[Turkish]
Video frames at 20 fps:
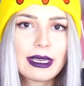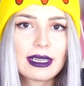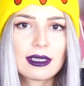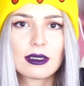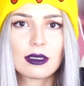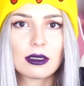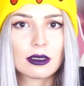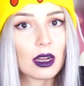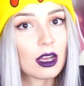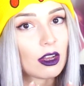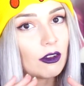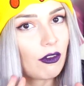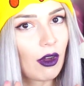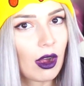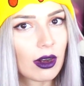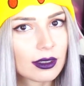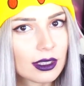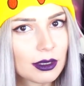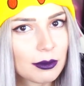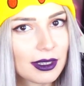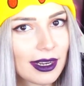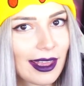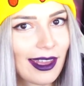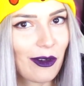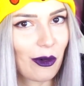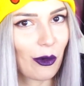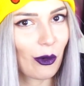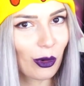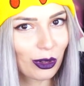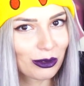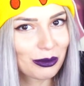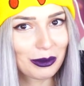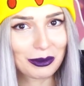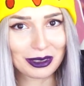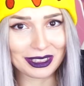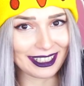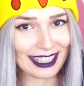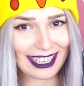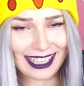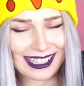bir tırnak farkı bile
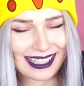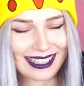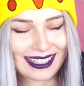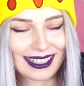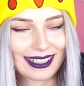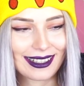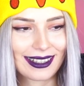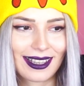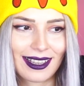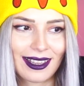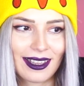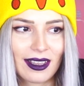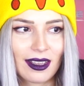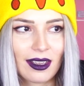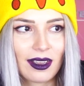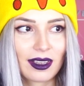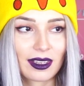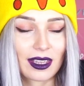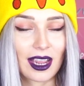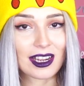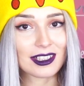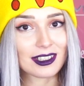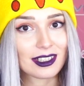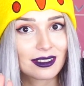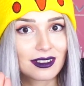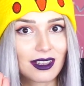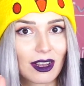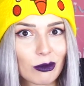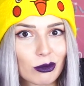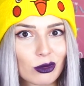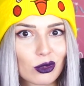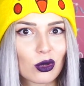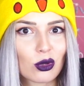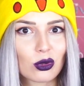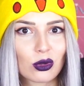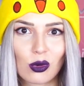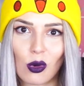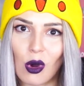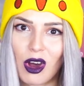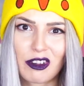olmamalı kesinlikle. Gerçekten bu
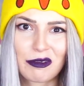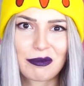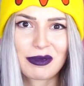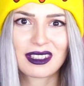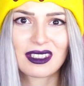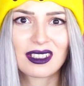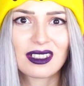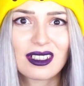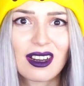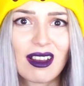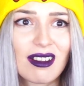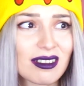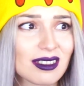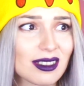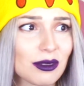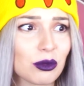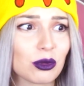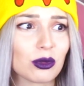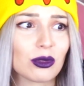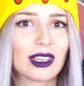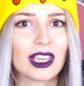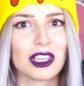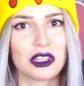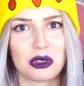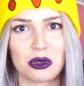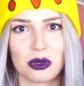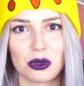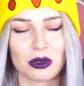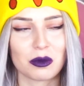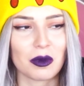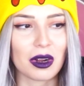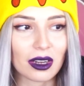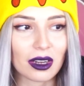çok tuhaf bir tırnaktı. Bunu geçiyorum